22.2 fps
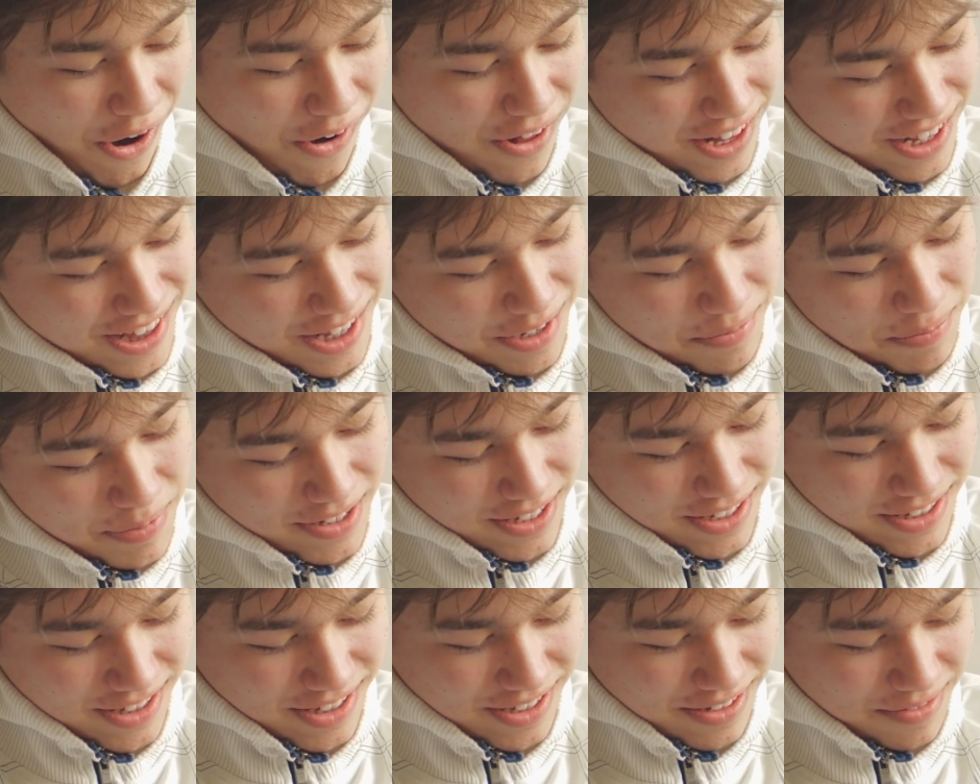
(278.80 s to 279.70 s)
Kolejne
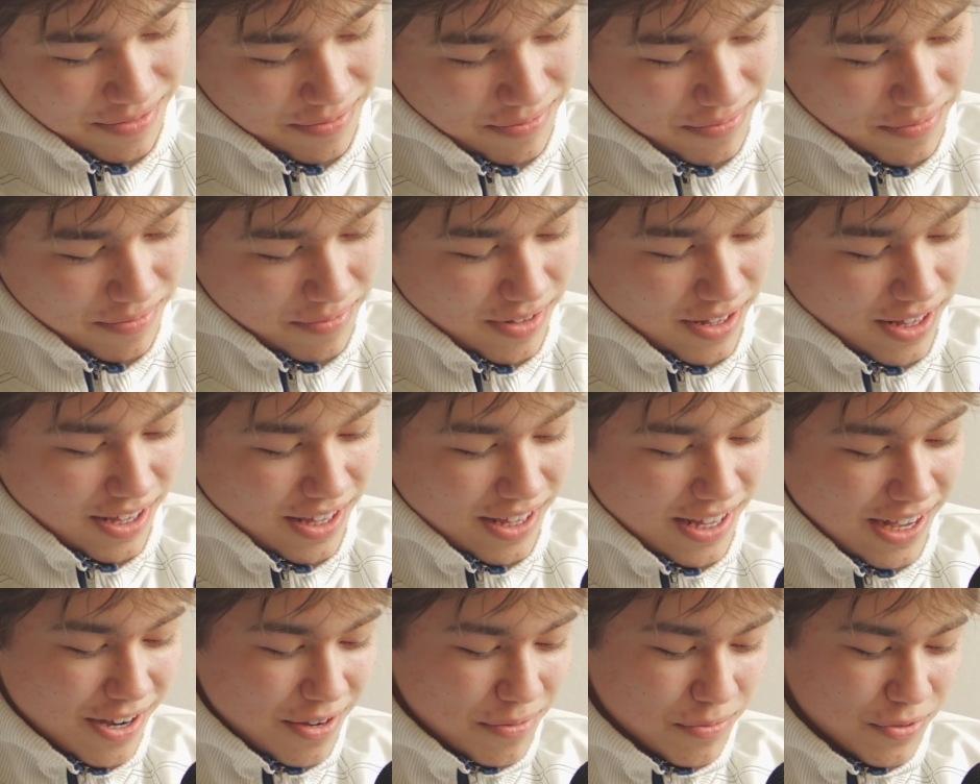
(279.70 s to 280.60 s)
pytanie.
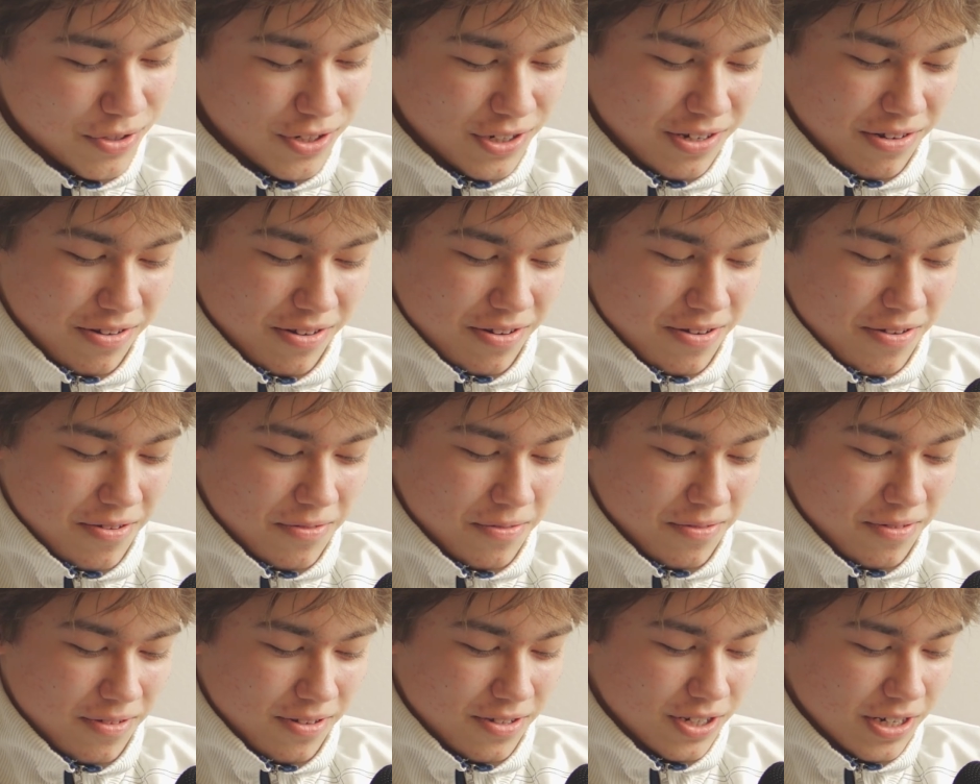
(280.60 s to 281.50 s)
Jaką
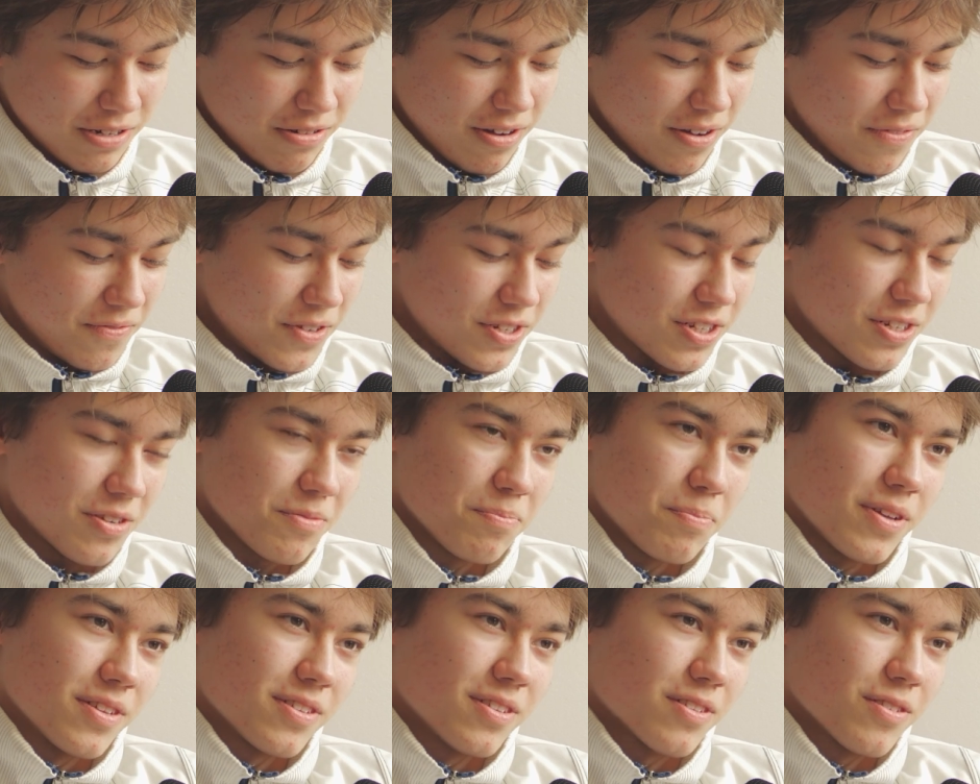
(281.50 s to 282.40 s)
szkołę, szkołę wyższą
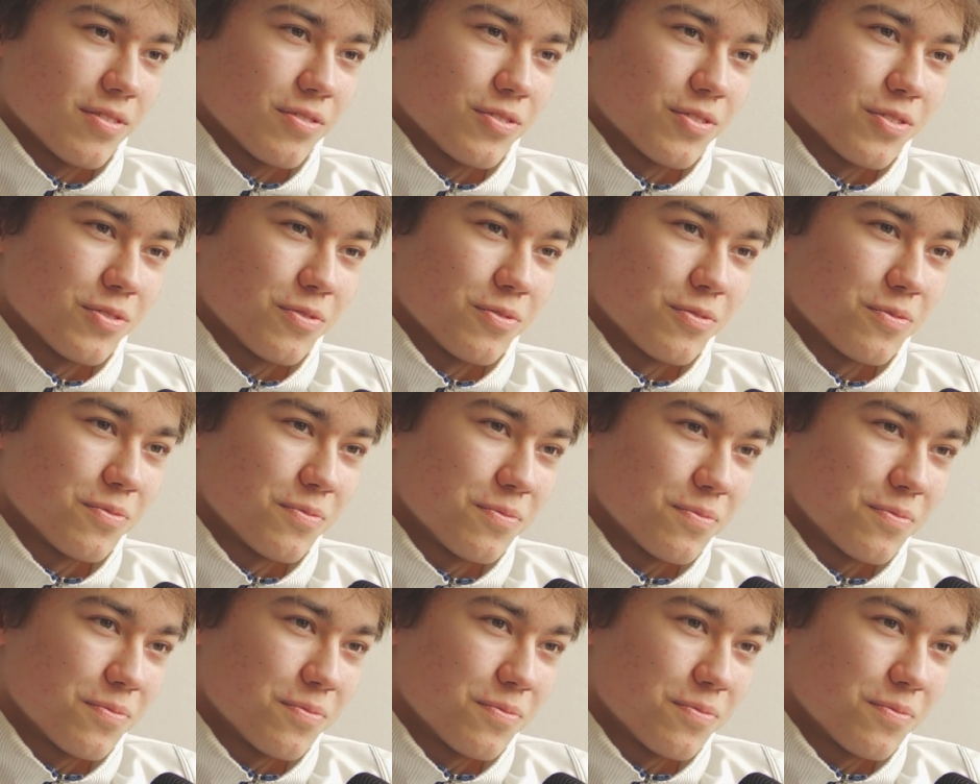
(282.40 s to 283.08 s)
pan skończył?